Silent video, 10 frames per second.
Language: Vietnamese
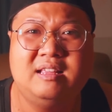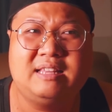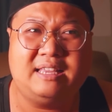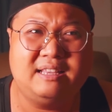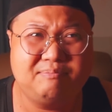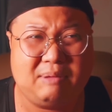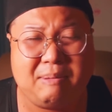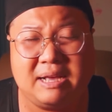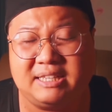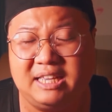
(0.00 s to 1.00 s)
thì mà
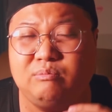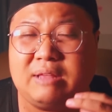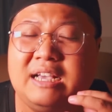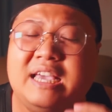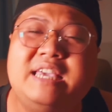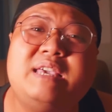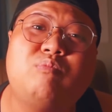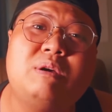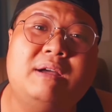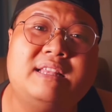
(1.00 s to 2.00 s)
bác sĩ cũng đã ghi trong
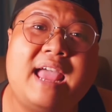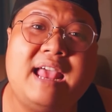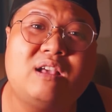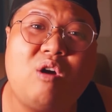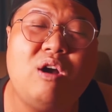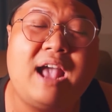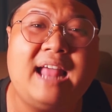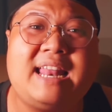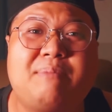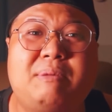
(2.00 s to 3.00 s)
cái bệnh án có
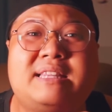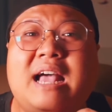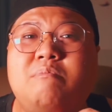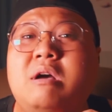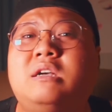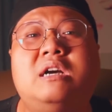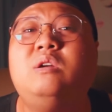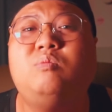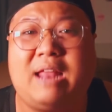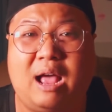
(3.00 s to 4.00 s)
khả năng bị tắc bất cứ
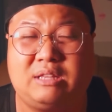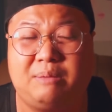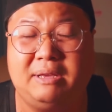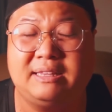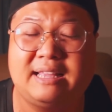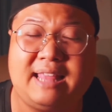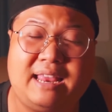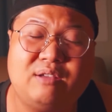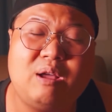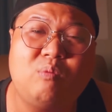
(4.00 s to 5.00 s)
lúc nào tại anh bị tai
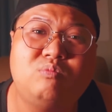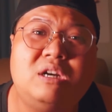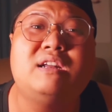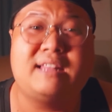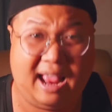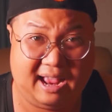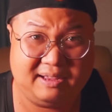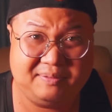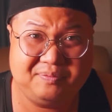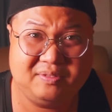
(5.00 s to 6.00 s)
nạn giao thông rất là nặng
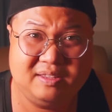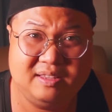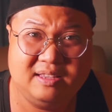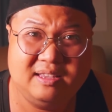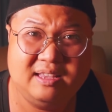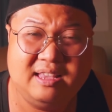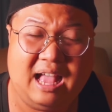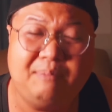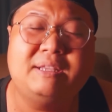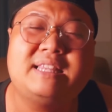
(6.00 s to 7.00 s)

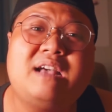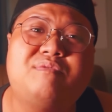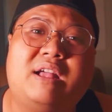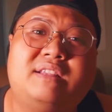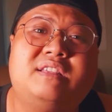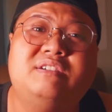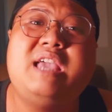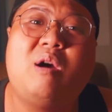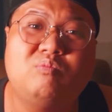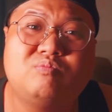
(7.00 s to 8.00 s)
anh bị tắc và anh tử
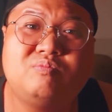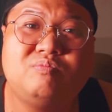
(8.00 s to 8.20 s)
vong